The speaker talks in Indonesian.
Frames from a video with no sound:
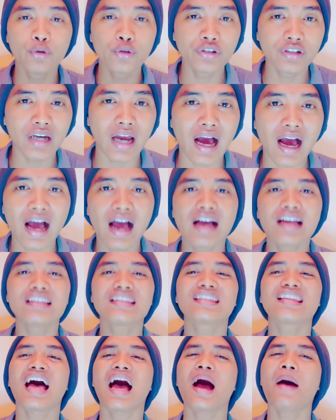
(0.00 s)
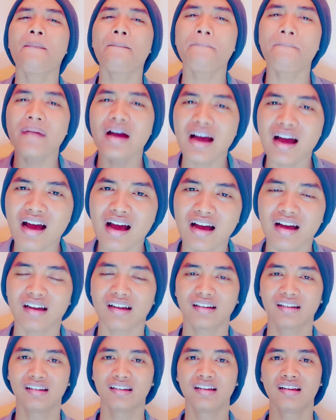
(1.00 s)
Buddha sama,
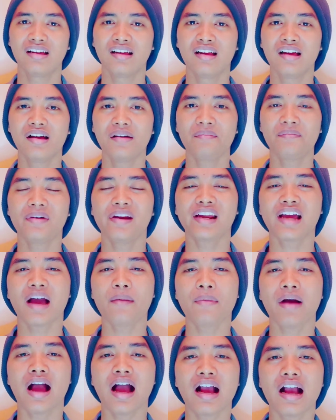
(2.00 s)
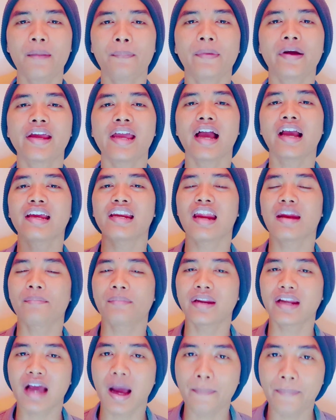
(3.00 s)
mereka menganggap keyakinan
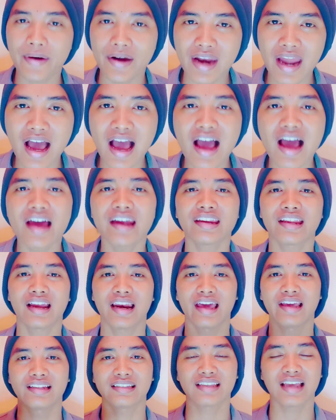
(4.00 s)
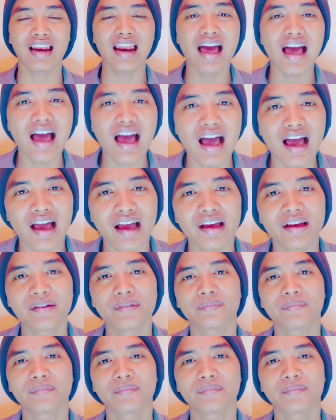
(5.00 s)
mereka benar, yang lain salah.